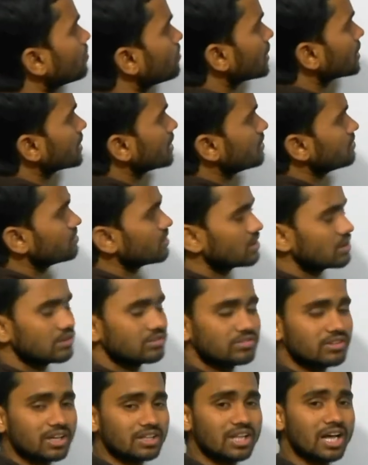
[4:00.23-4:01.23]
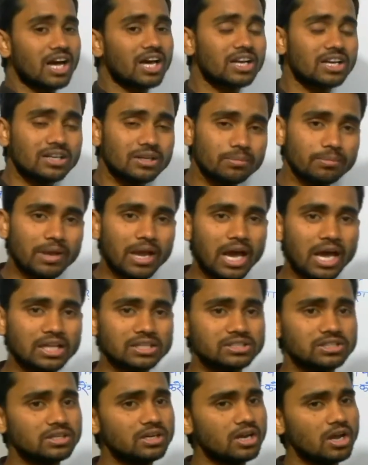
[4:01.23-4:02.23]
प्रतिशत साधारण
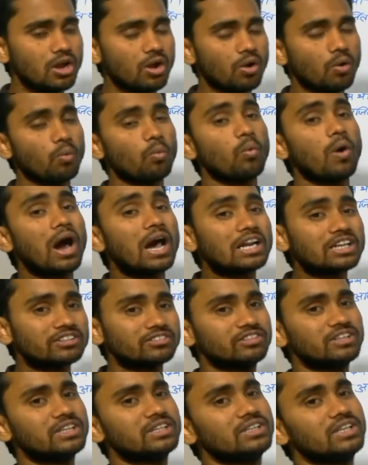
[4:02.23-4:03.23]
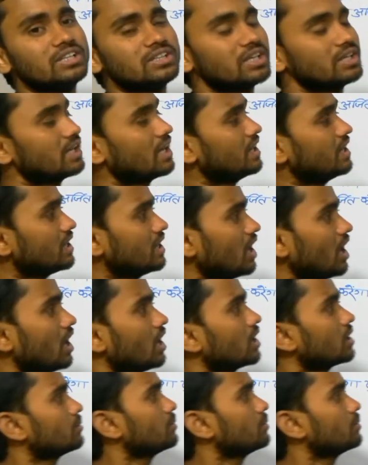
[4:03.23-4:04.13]
ब्याज वार्षिक दे था यानी कि हर